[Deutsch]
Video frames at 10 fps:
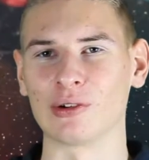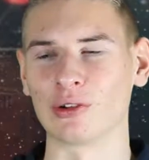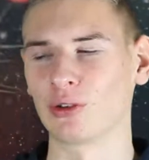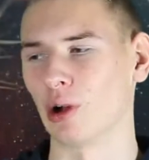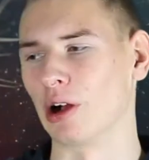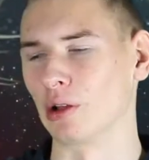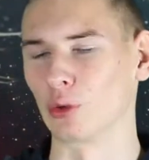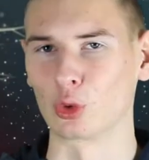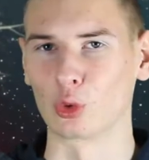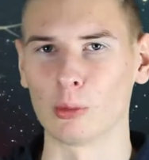Und ja,
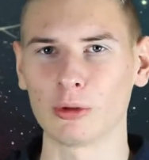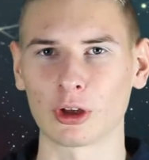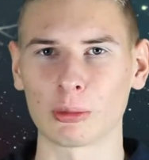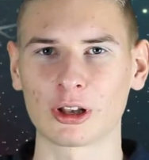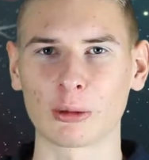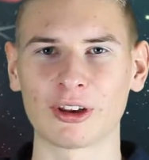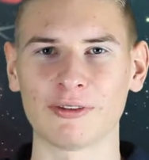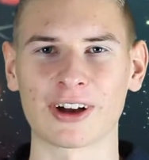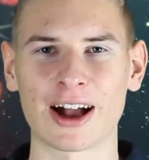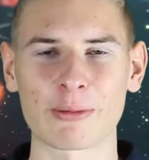somit habe ich, glaube ich, die
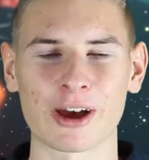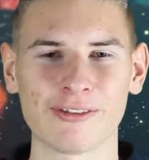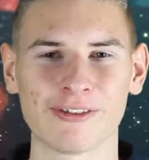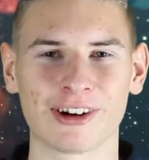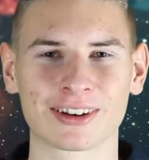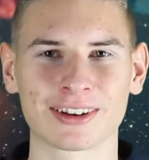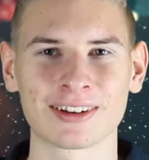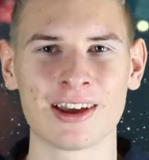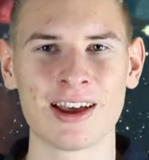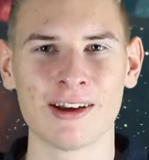Frage
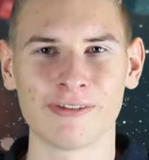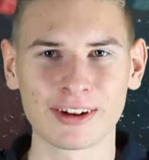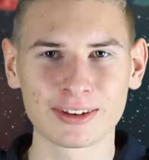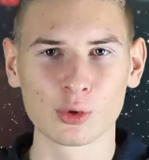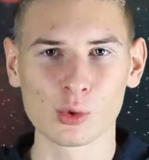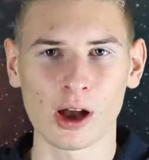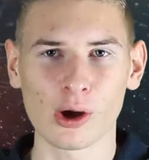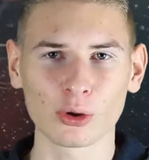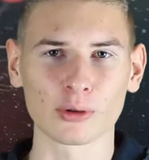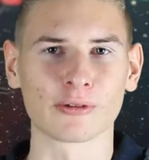beantwortet. Falls du
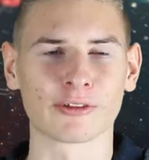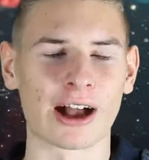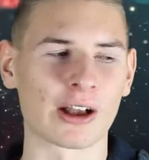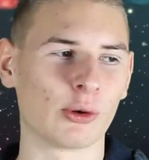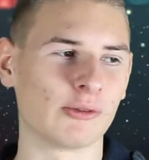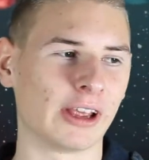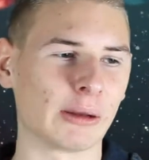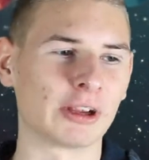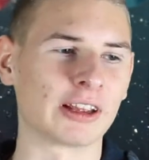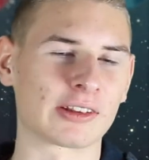auch noch eine Frage irgendwie
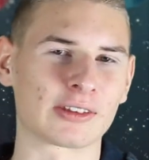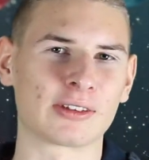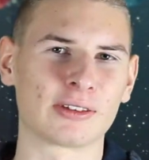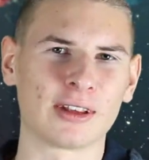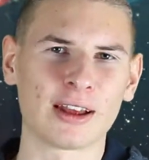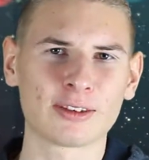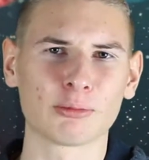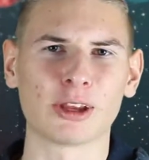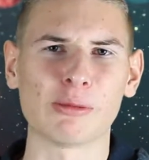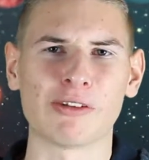an mich hast, sei es
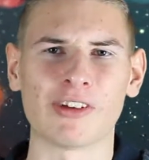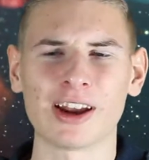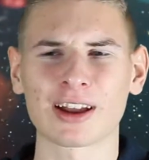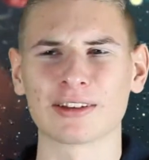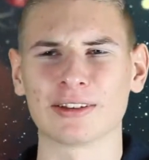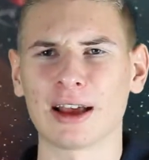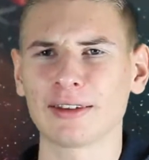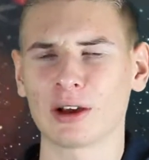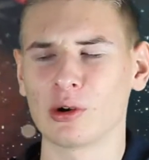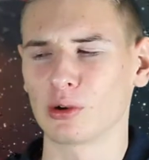zum Thema Weihnachten, sei
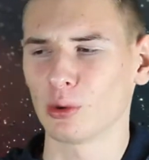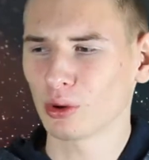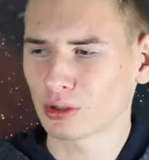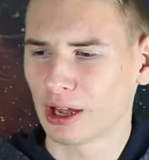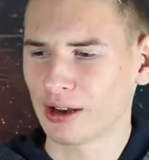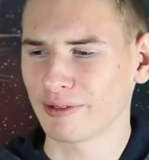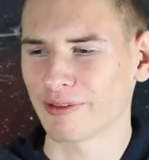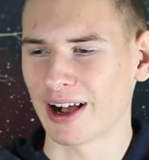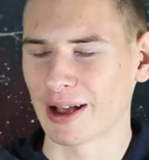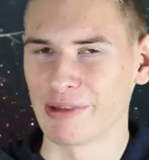es auch irgendeine andere
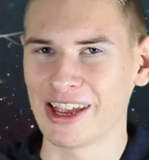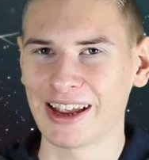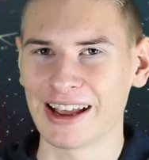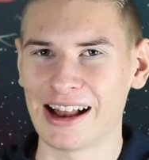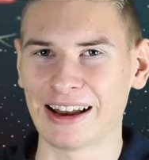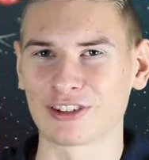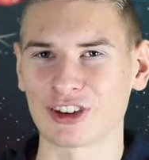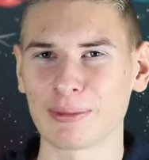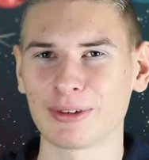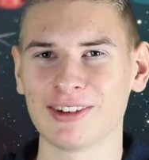Frage, mir egal, dann
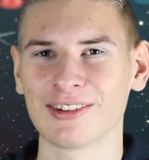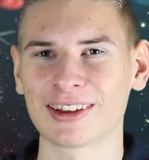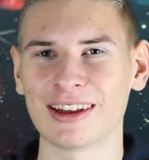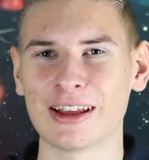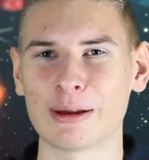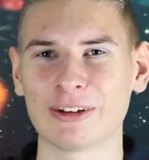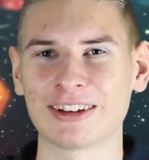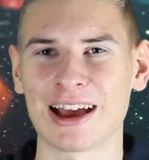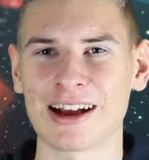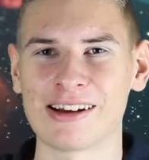schreib sie unten in die
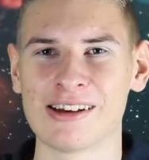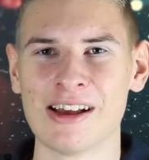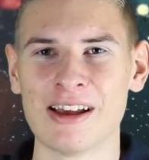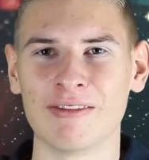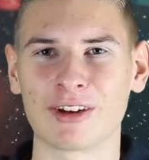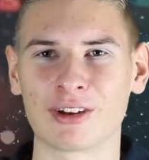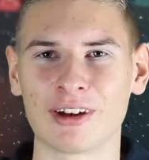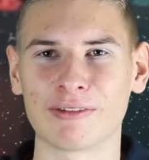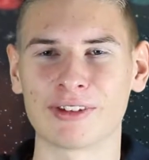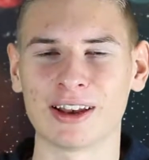Kommentare. Wir
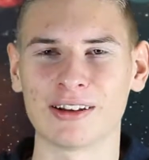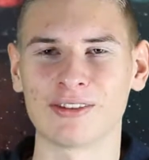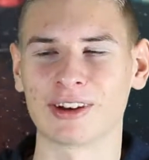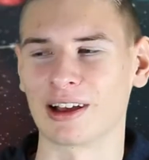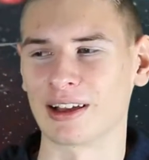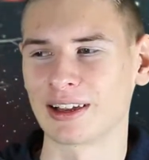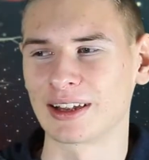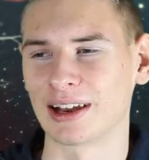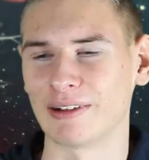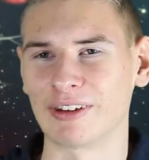können auf jeden, oder ich
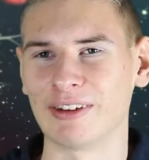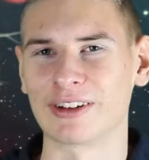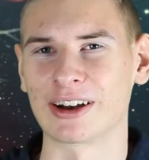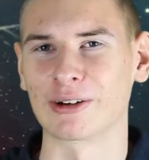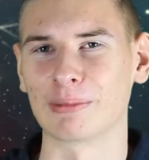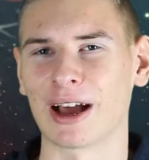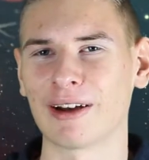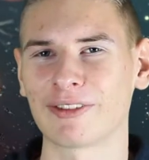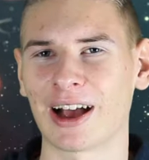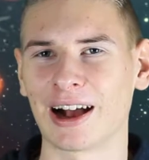kann auf jeden Fall noch ein
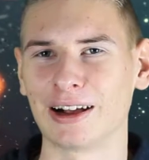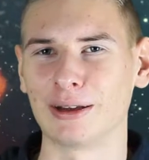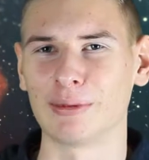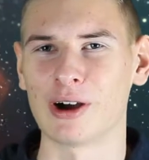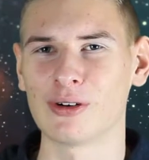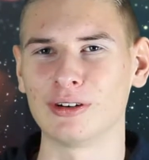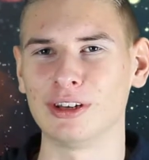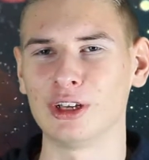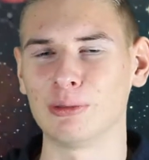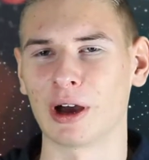paar Fragen gebrauchen,
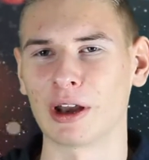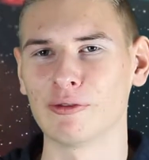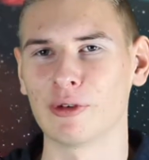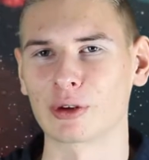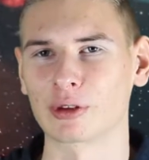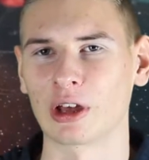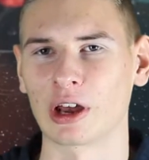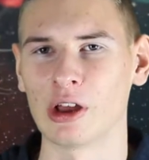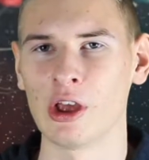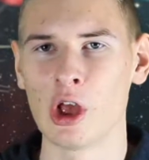die ich beantworten
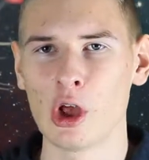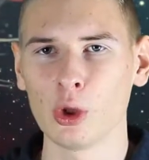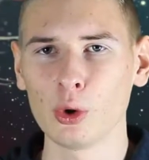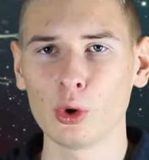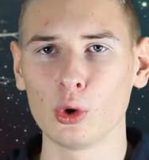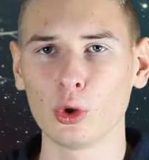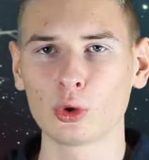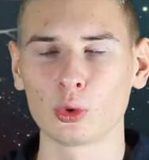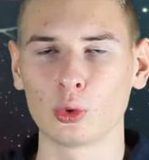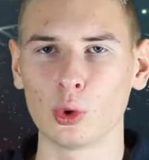kann in den
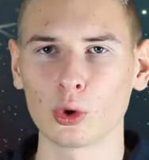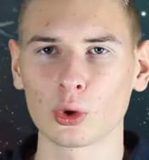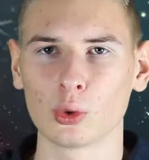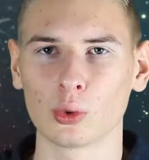nächsten Türchen.